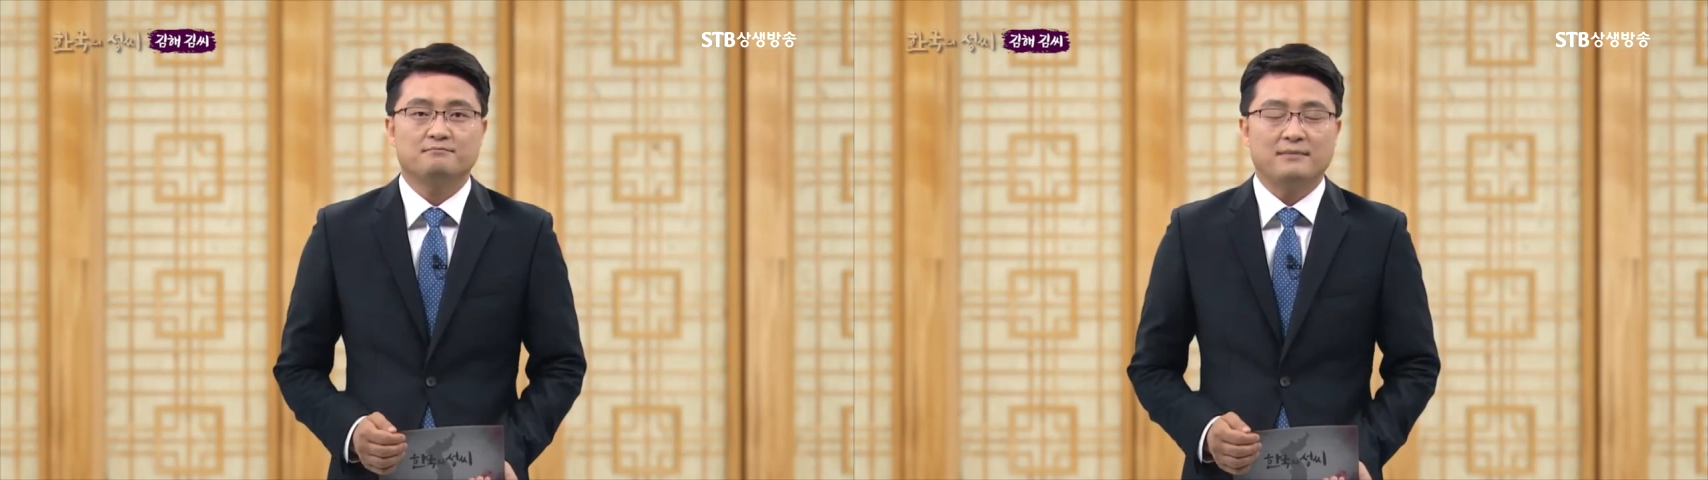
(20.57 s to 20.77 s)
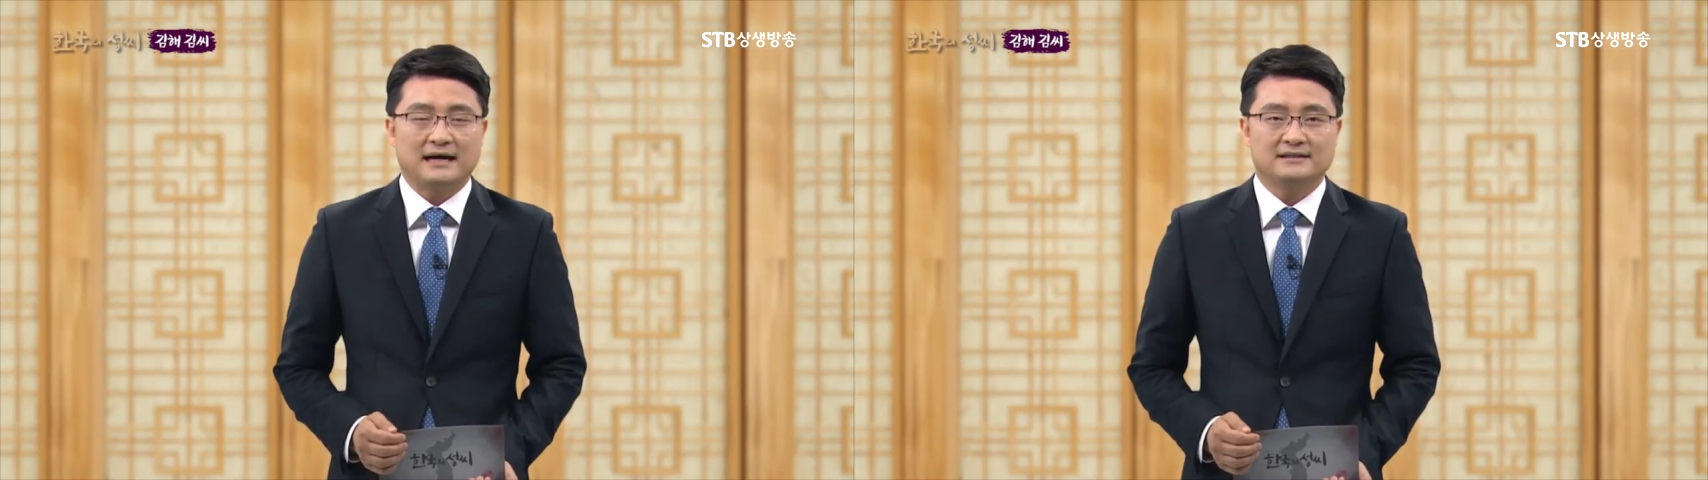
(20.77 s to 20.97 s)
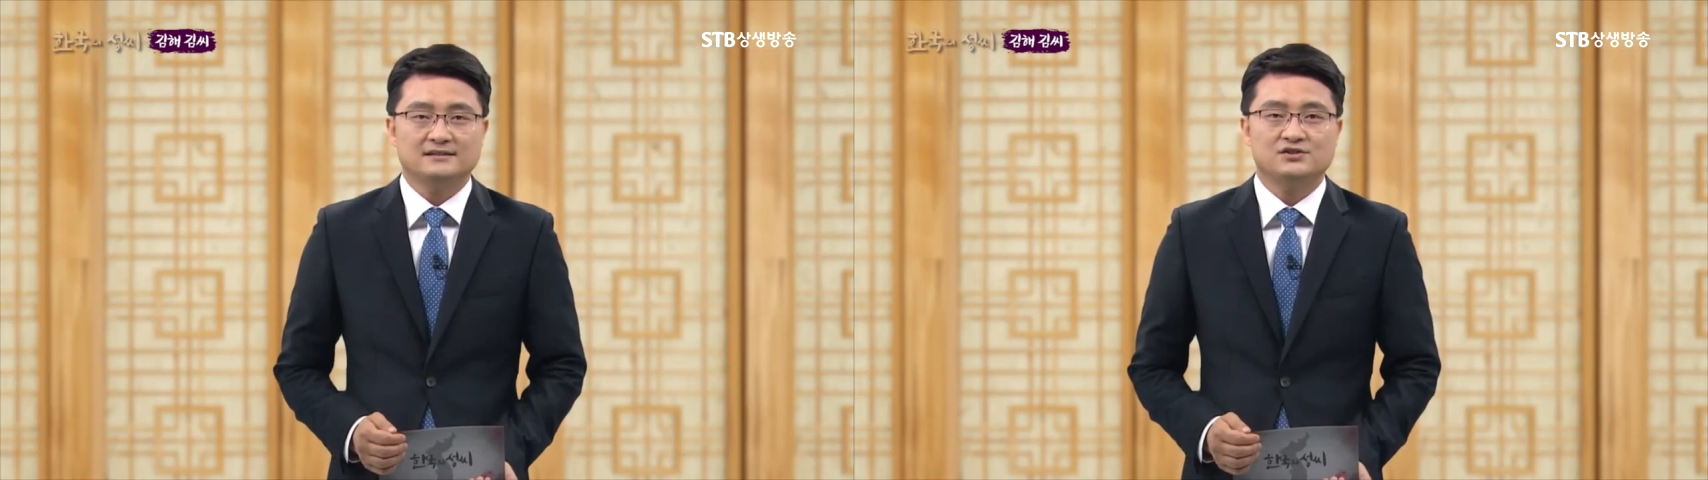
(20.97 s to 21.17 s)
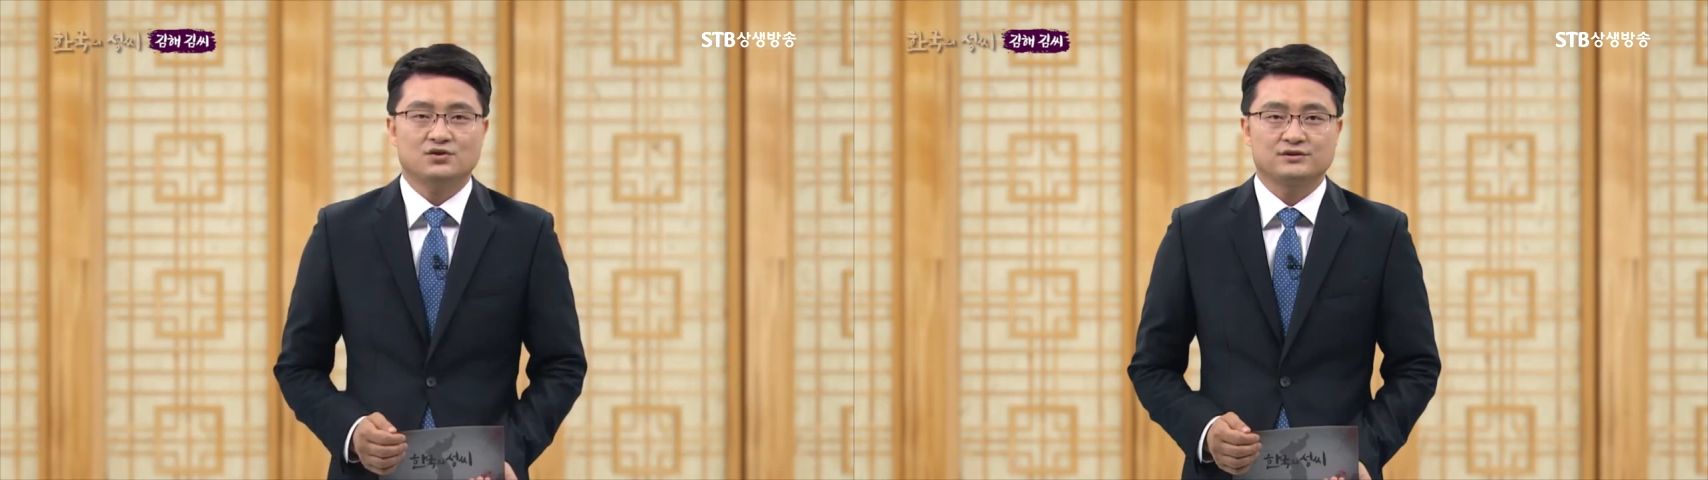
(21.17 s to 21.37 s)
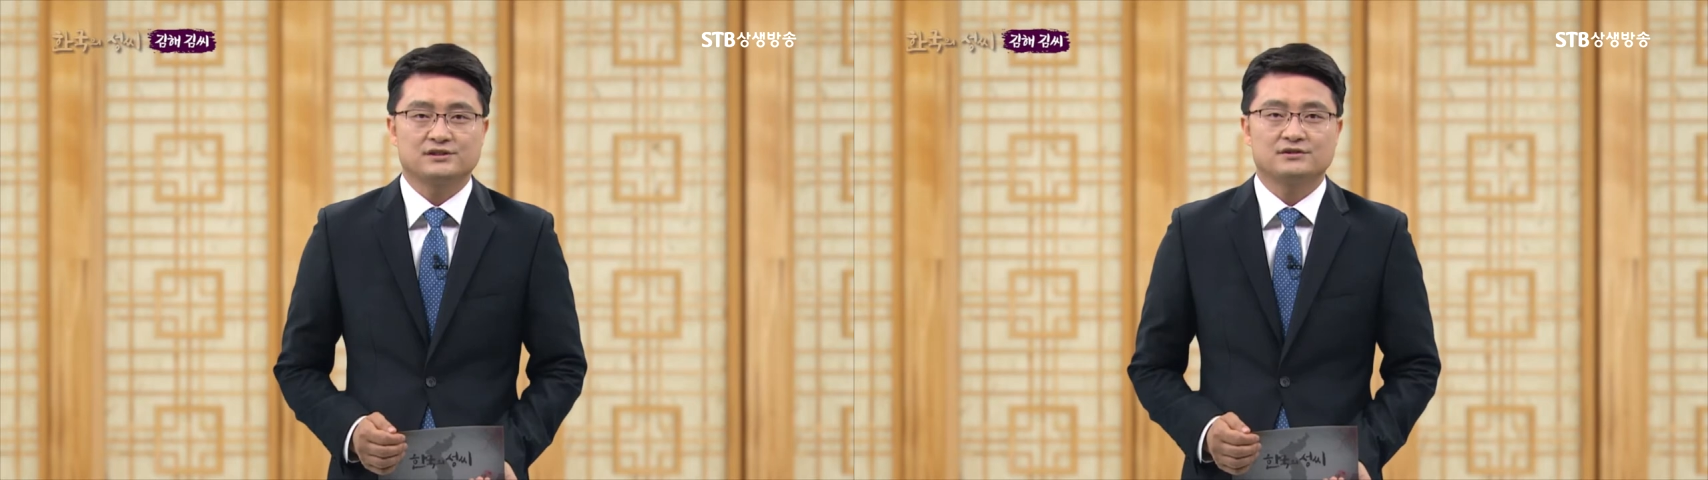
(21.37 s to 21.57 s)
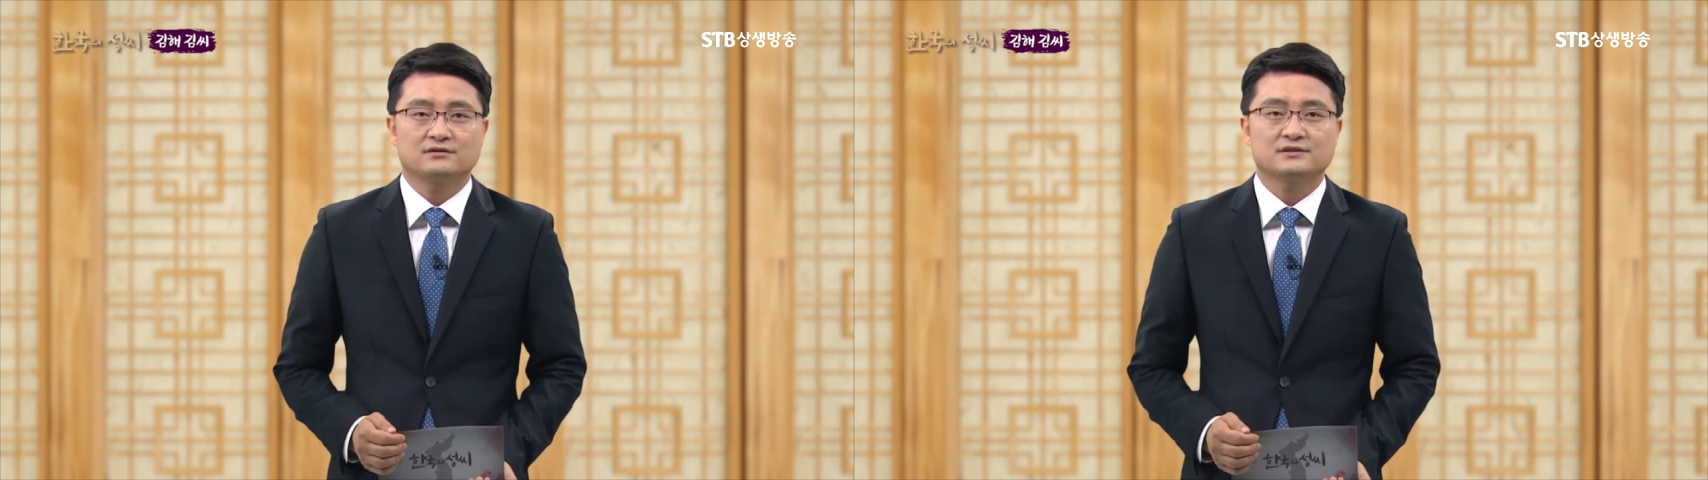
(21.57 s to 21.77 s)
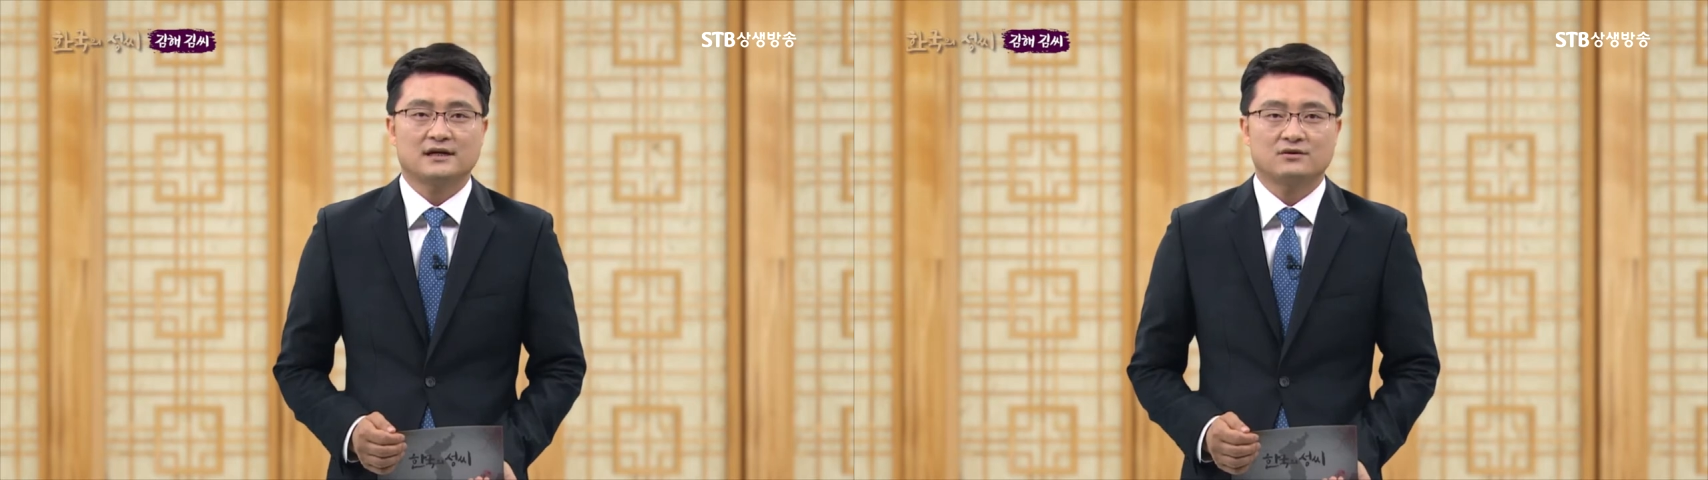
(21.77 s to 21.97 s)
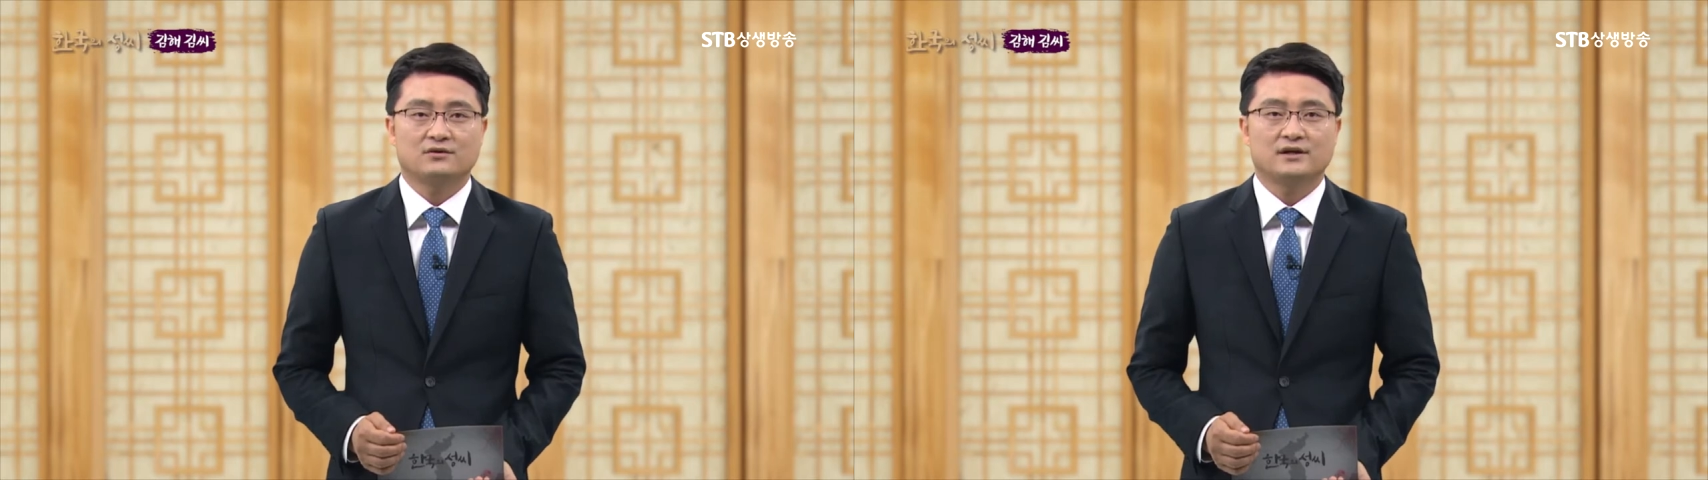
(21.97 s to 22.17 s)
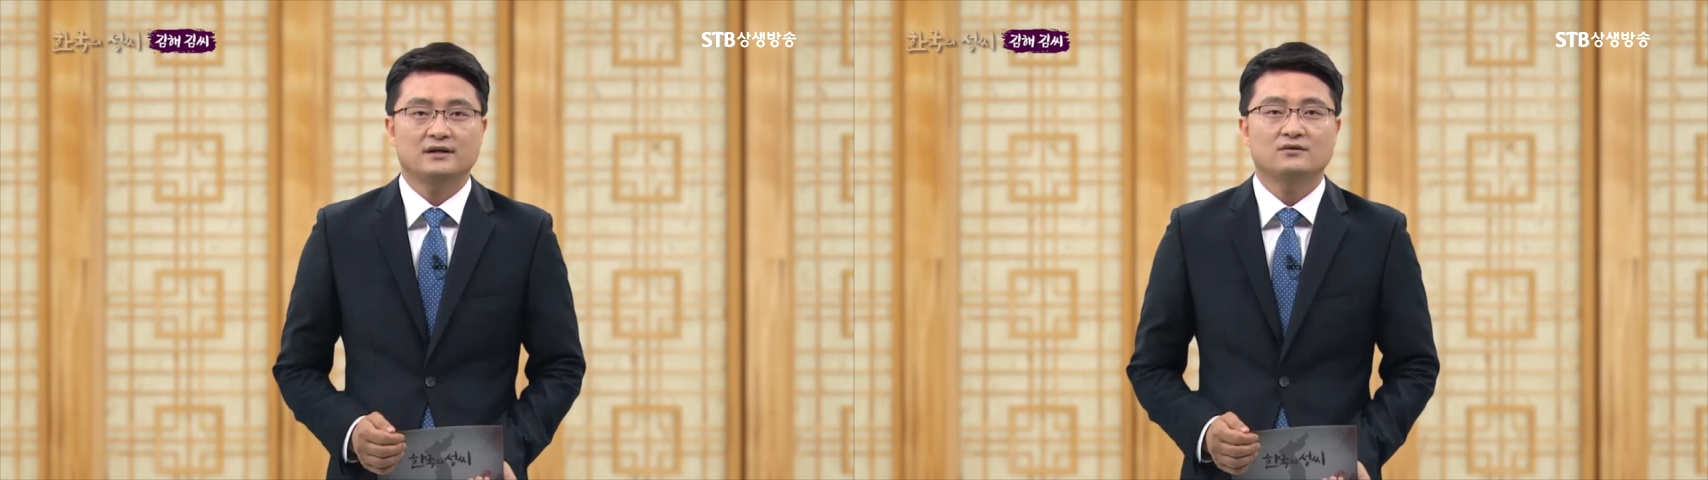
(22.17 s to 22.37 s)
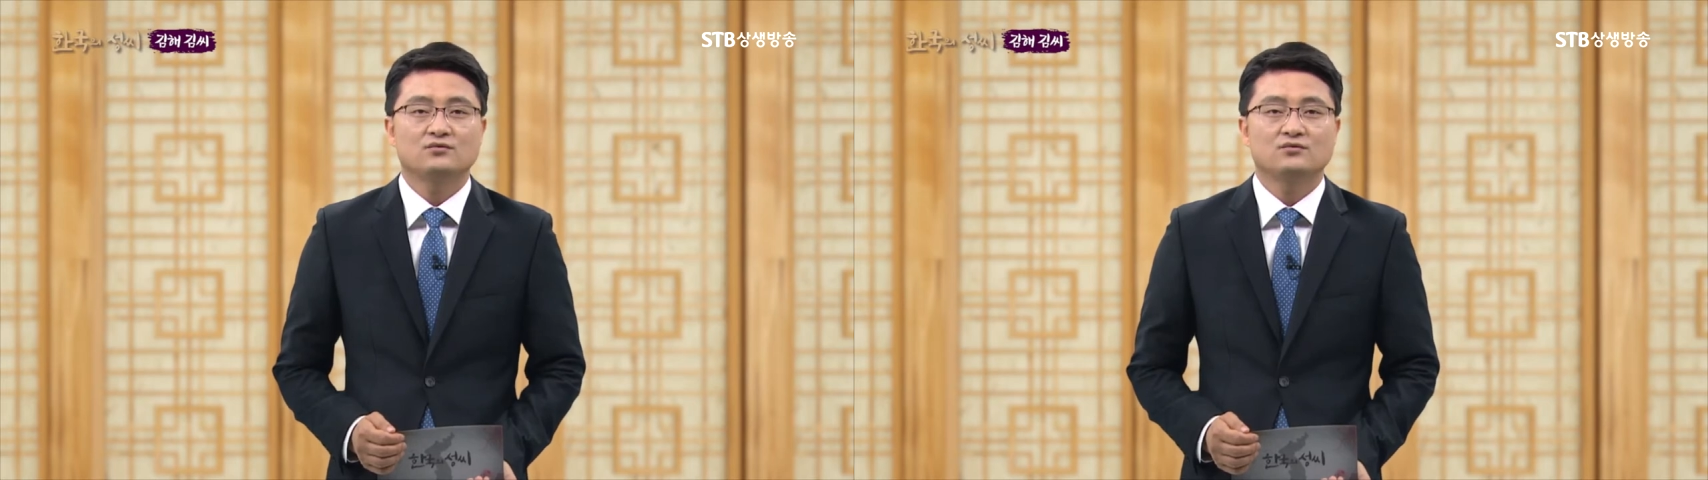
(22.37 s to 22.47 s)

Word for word: 많은 정치적 사건에